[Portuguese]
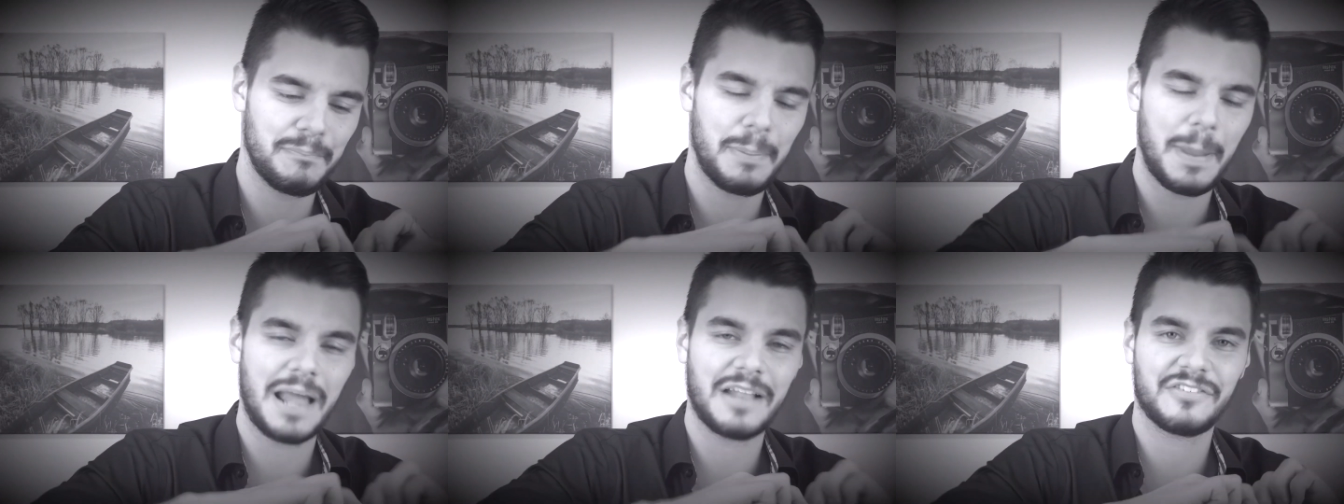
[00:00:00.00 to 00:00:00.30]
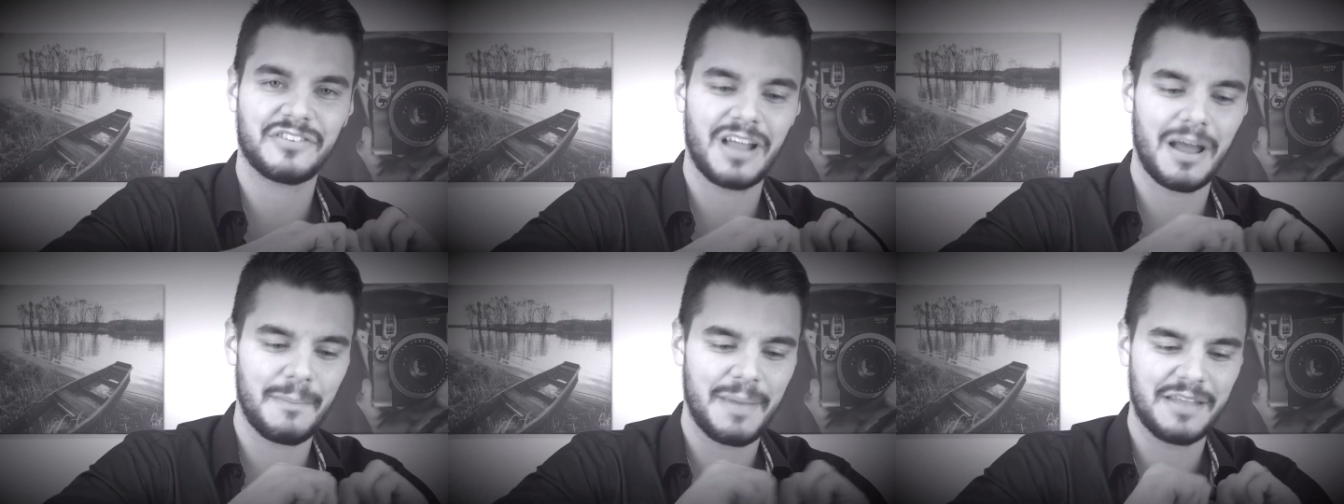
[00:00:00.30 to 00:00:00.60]

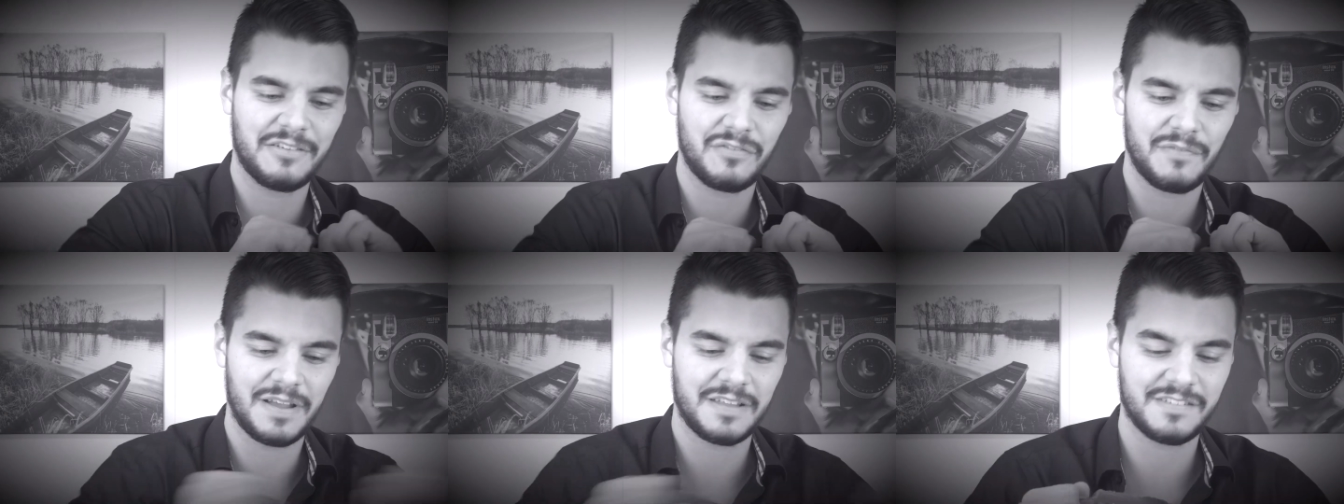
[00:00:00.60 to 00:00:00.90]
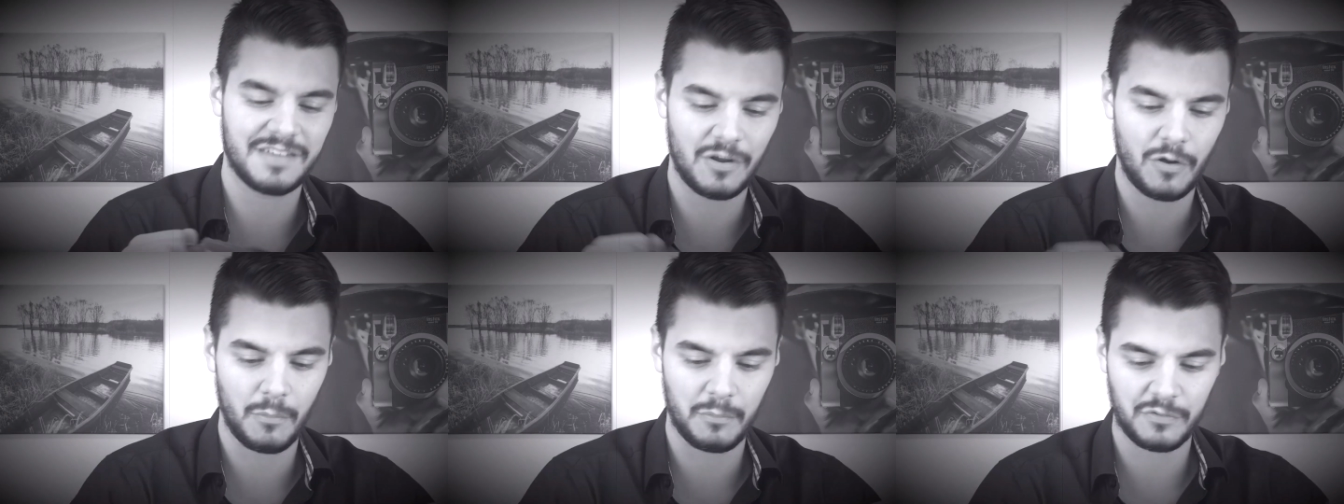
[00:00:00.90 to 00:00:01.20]
praticamente vai
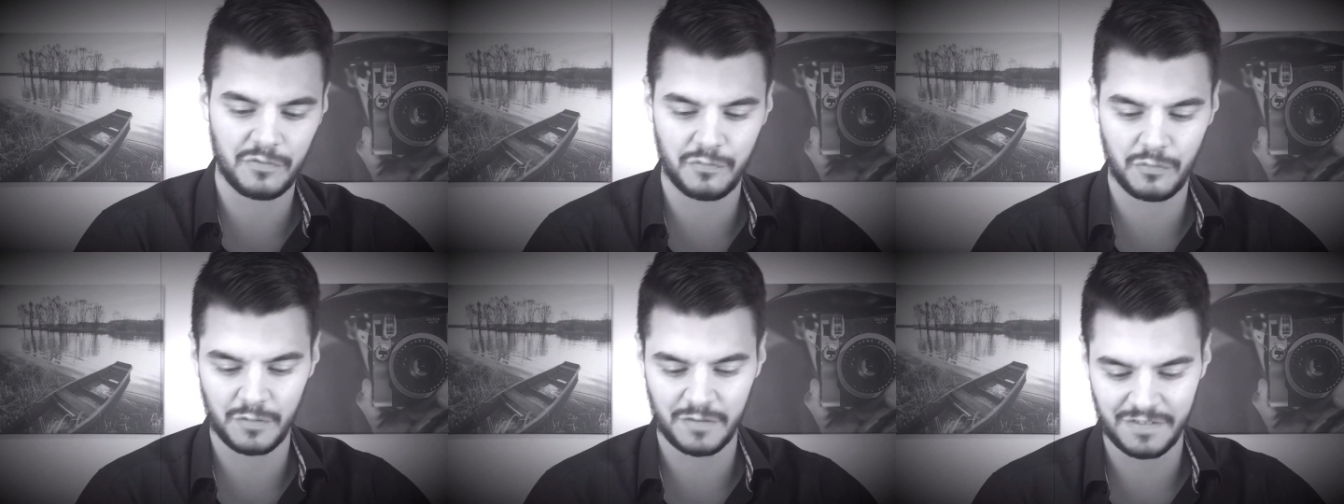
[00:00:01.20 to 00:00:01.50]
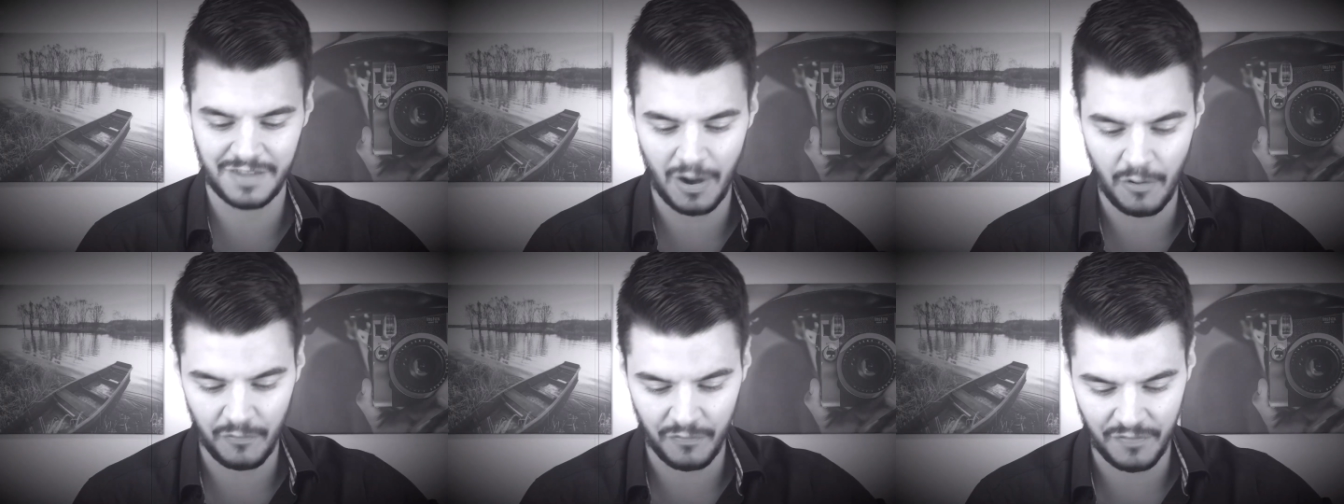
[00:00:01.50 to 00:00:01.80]
ser como se
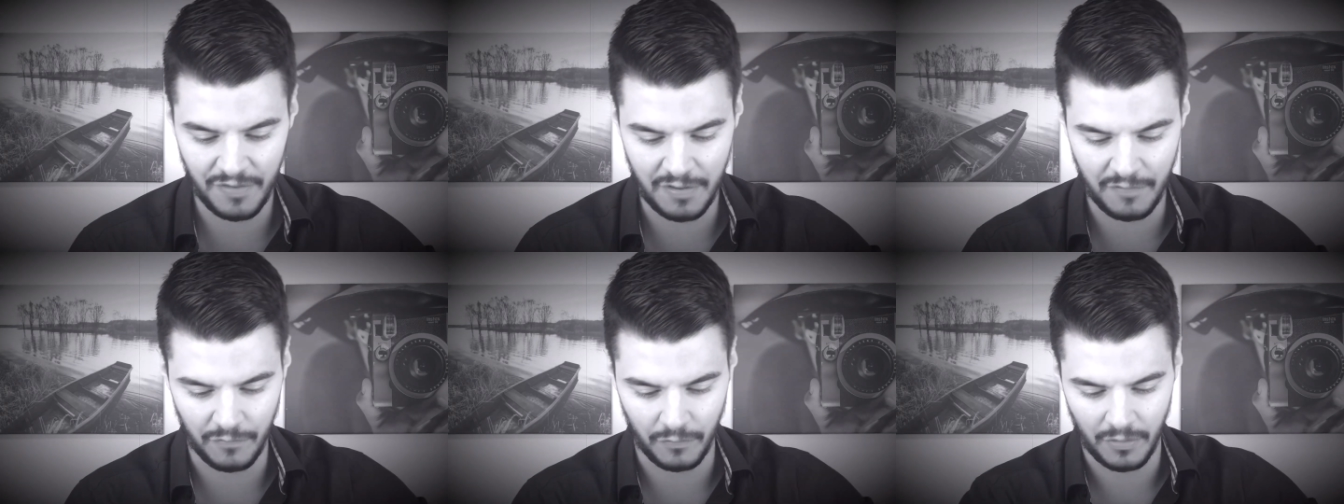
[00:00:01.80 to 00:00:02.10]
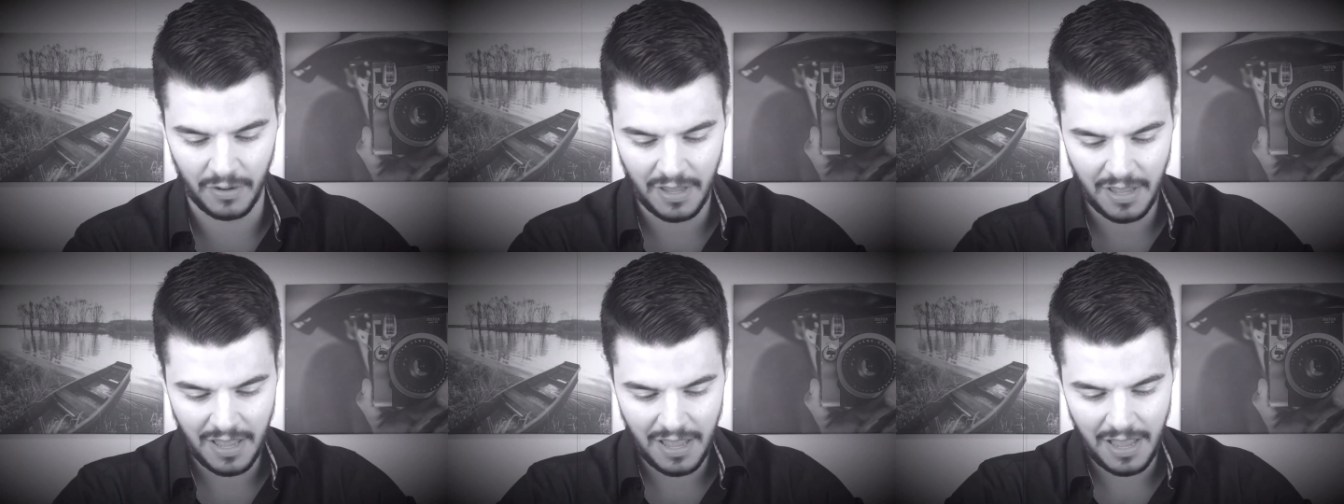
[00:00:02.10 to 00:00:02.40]
fosse ao vivo